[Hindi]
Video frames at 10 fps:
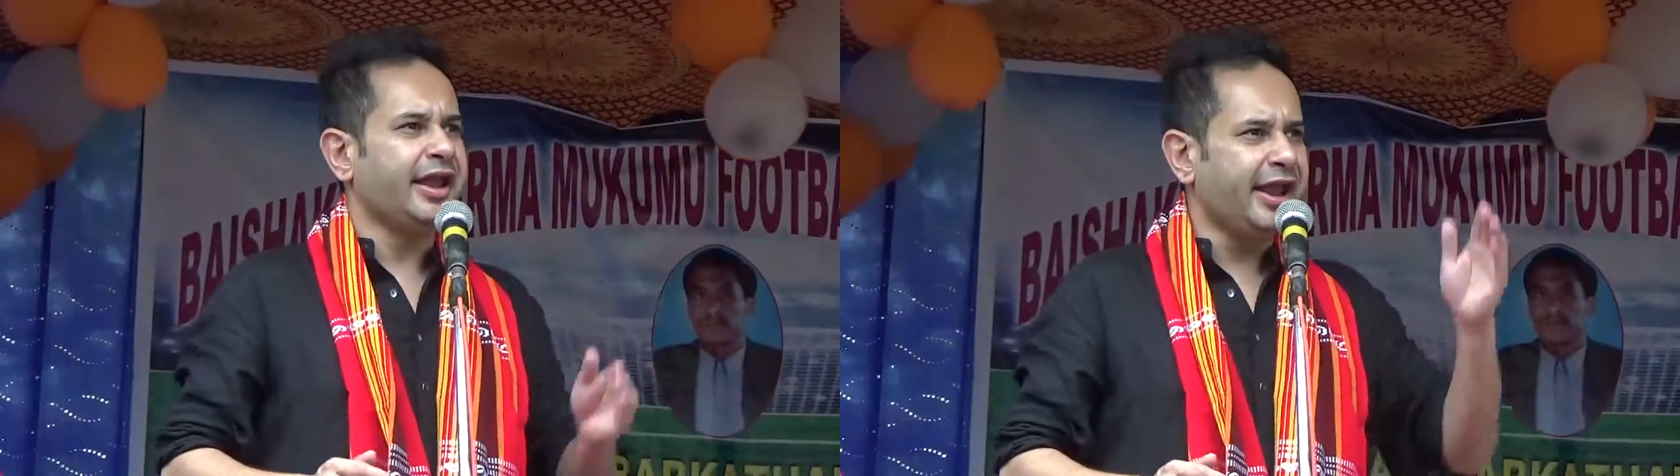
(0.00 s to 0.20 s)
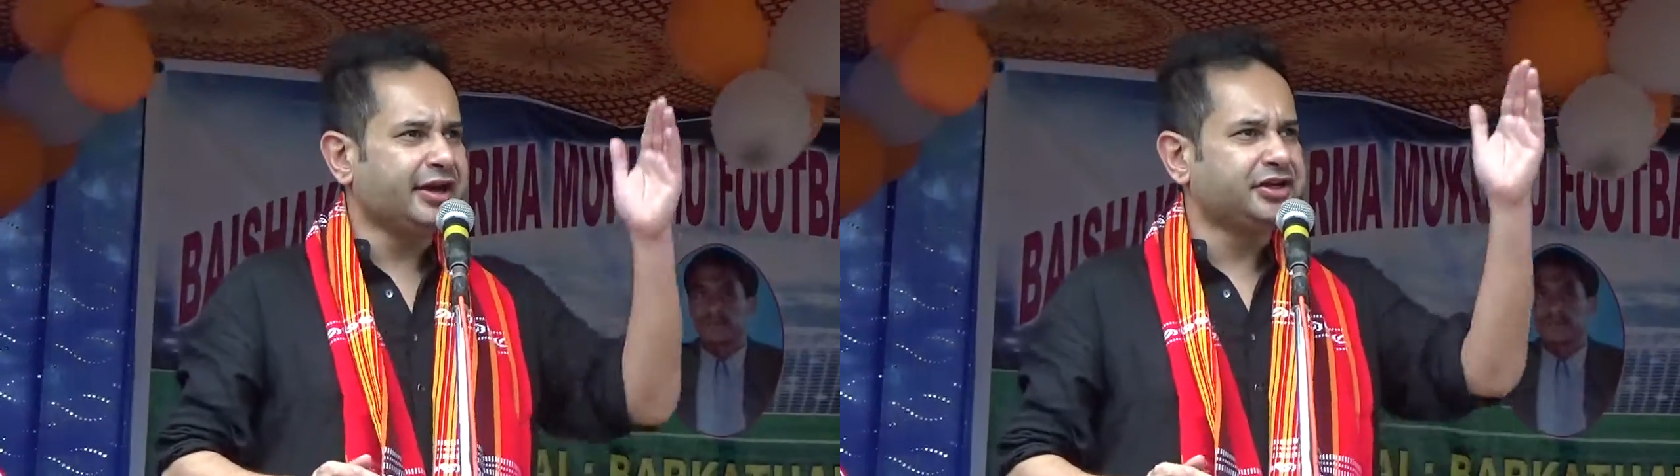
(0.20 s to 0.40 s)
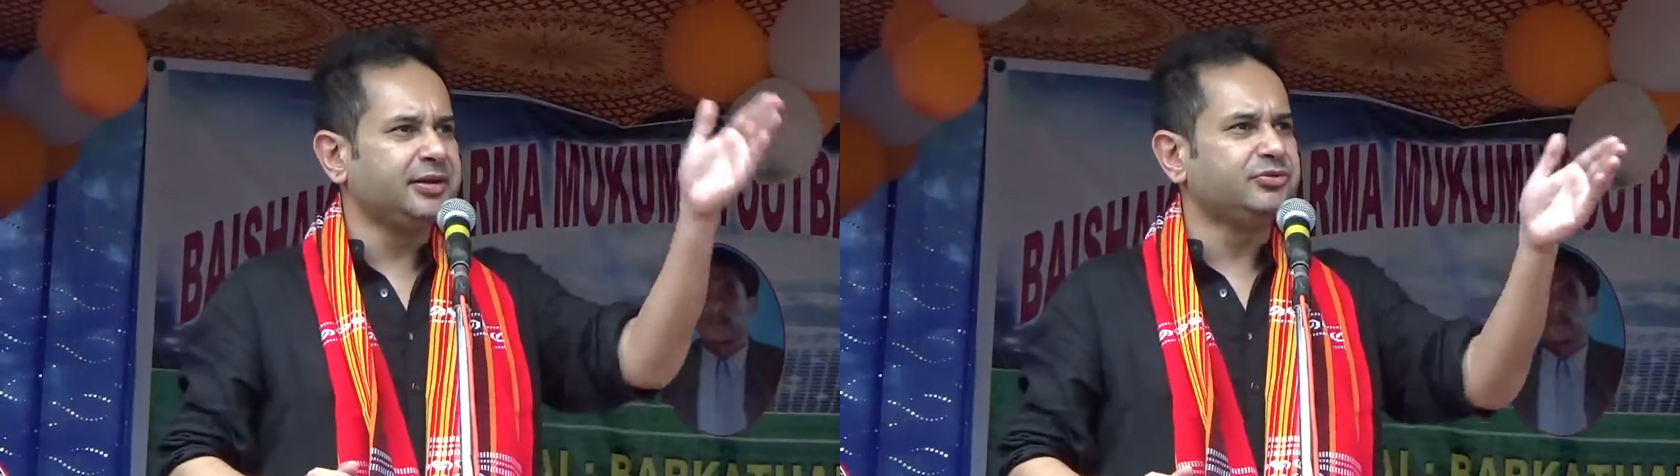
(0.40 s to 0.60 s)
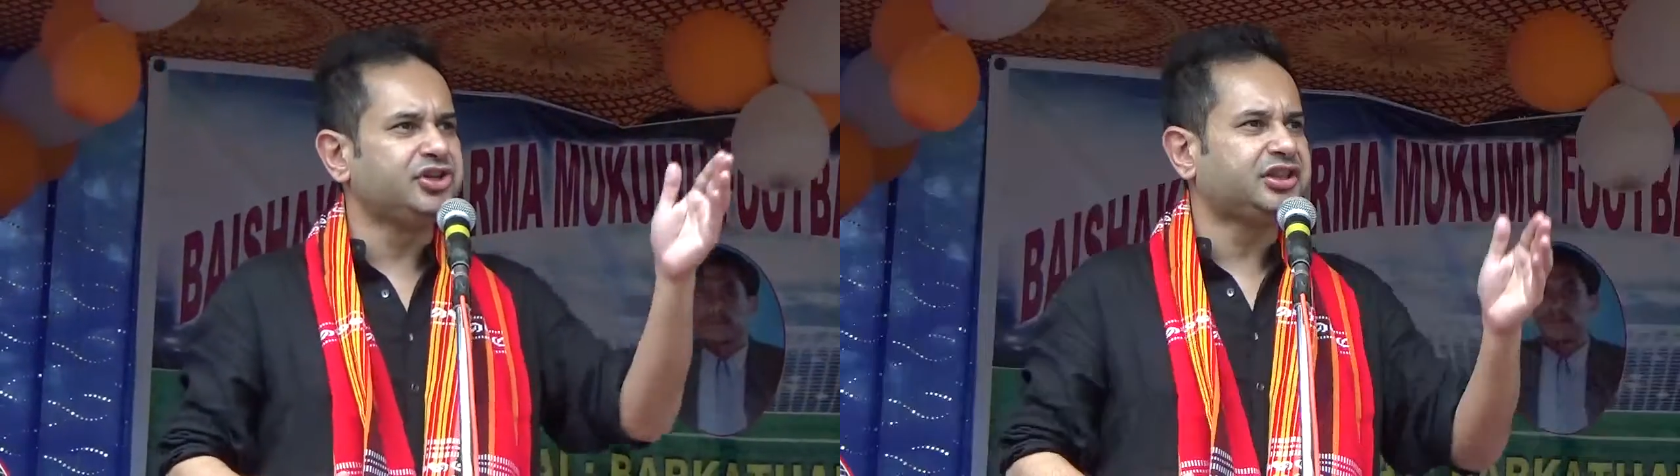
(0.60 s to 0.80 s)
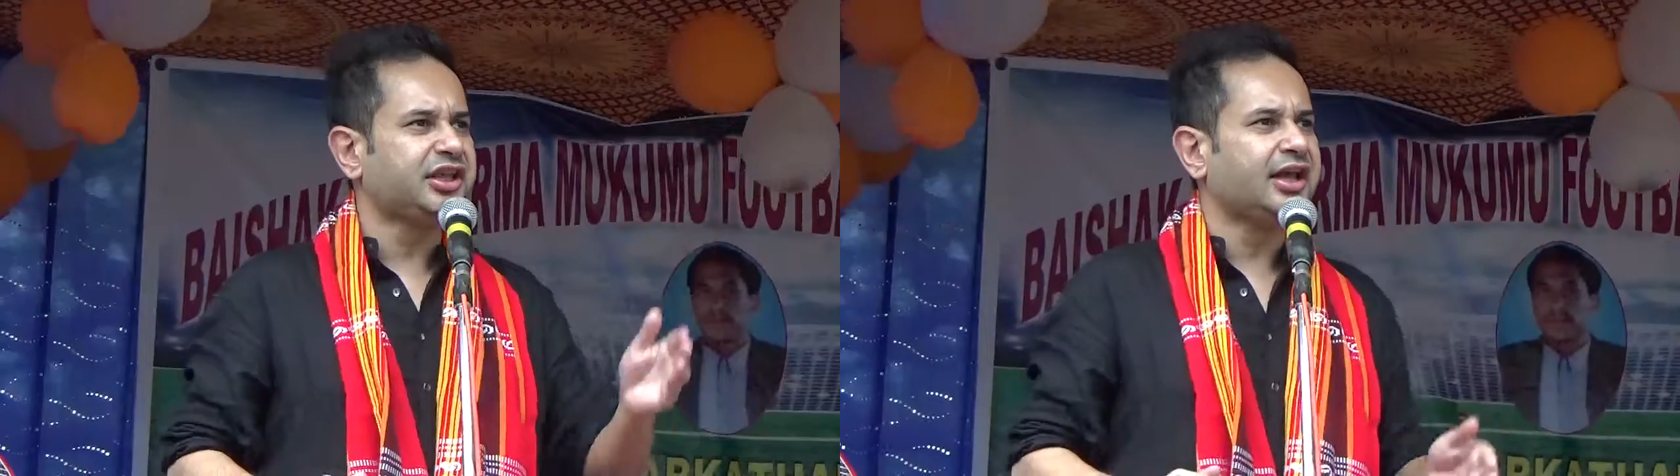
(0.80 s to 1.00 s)
एक टीम
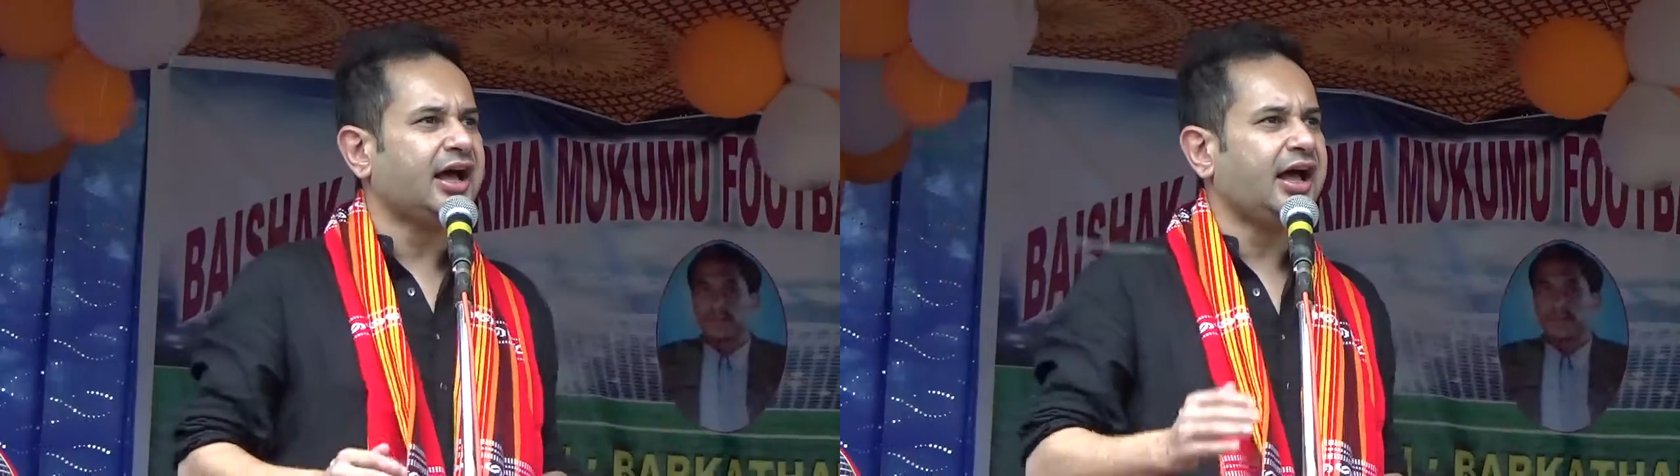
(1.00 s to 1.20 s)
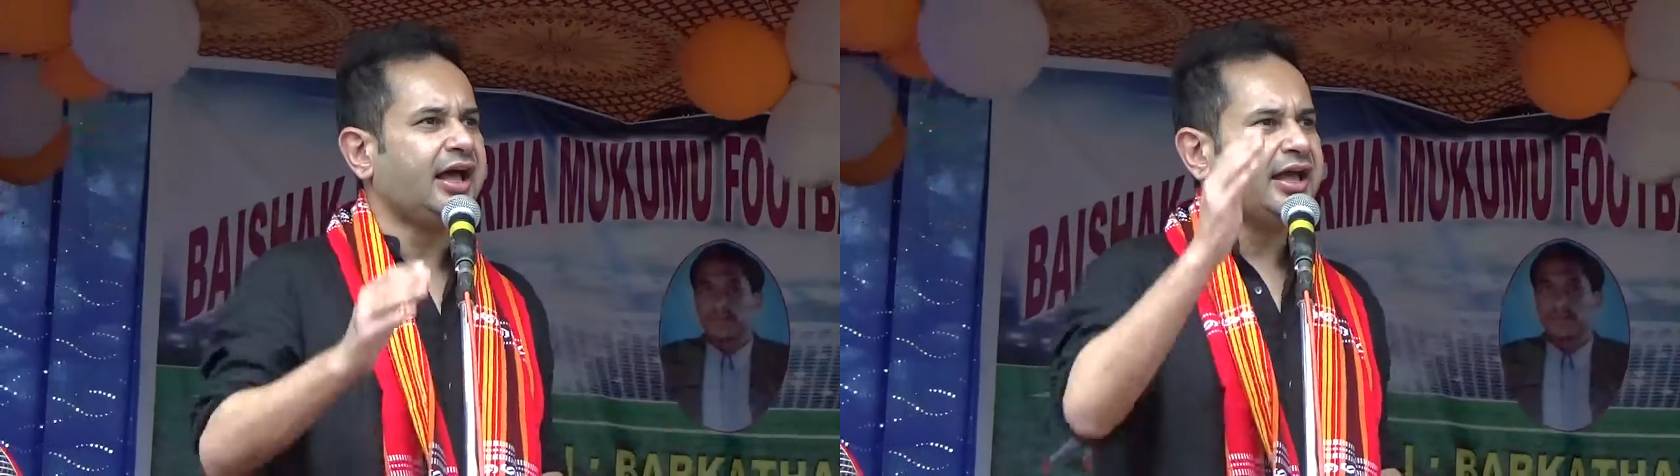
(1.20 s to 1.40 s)
जीतेगा